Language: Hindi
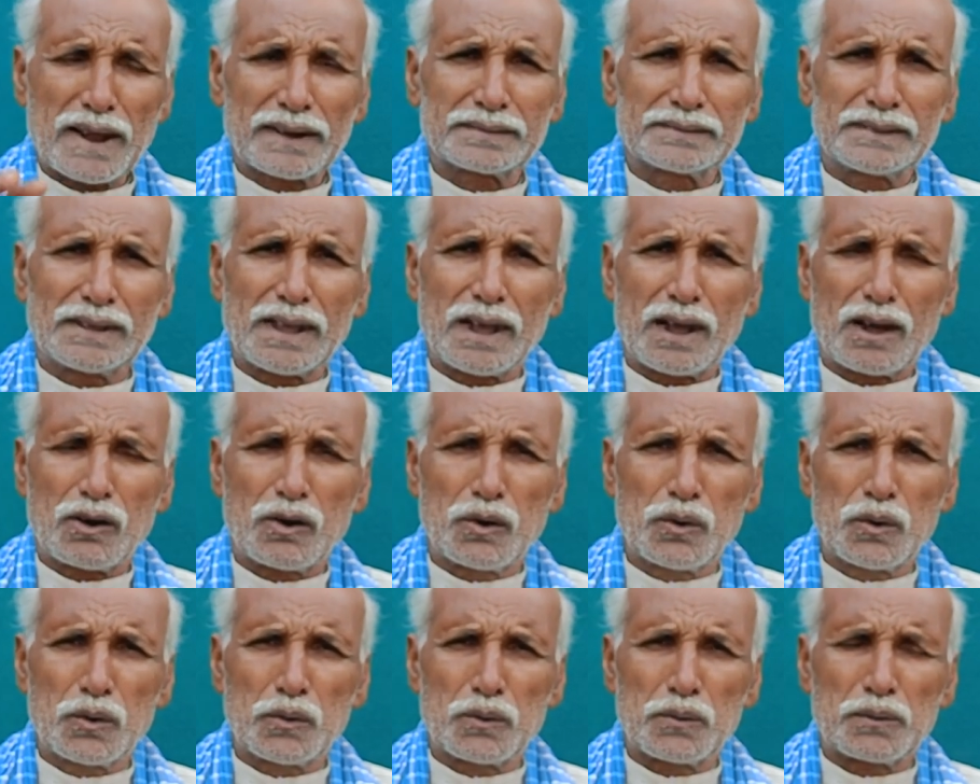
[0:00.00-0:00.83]
मार दिया
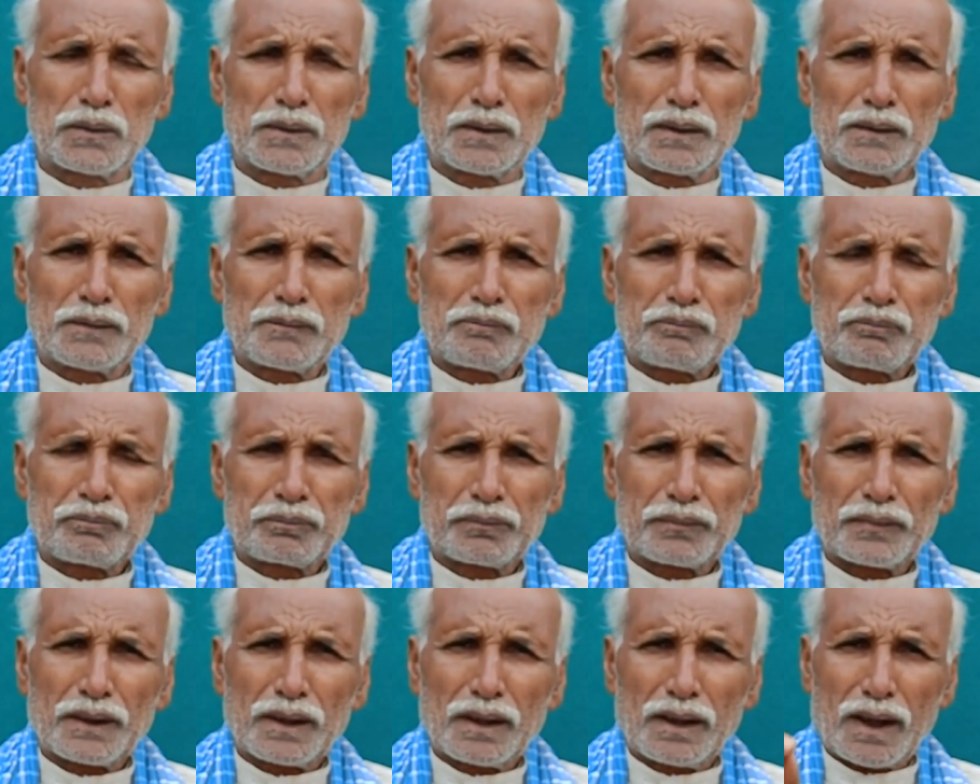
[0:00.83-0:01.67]
हो
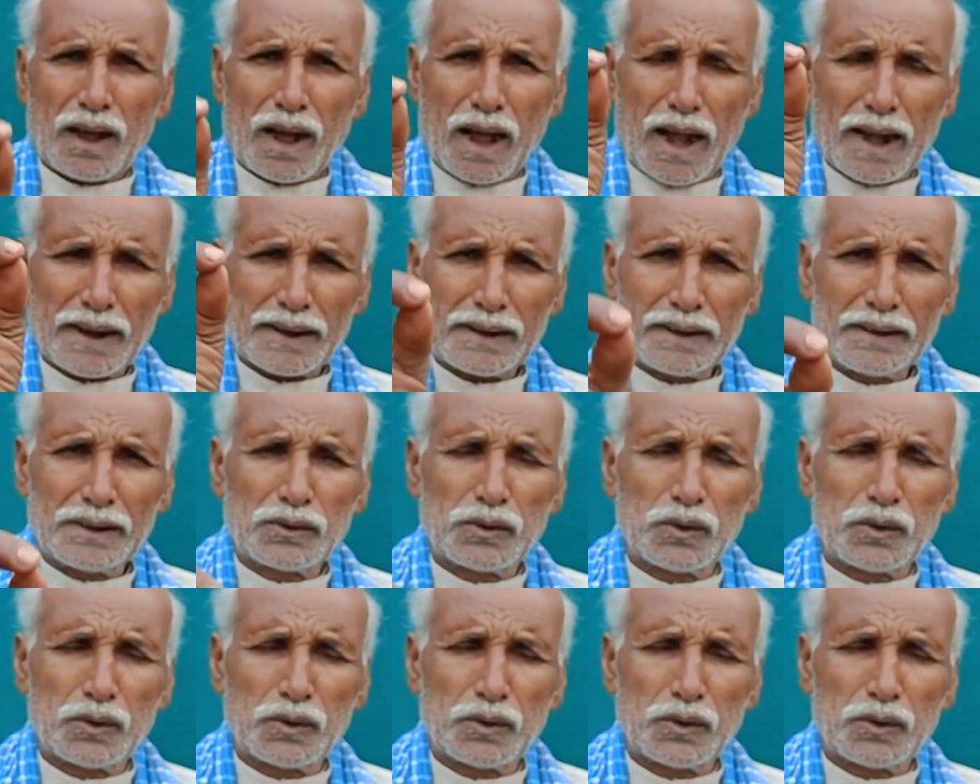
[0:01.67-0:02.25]
हाडी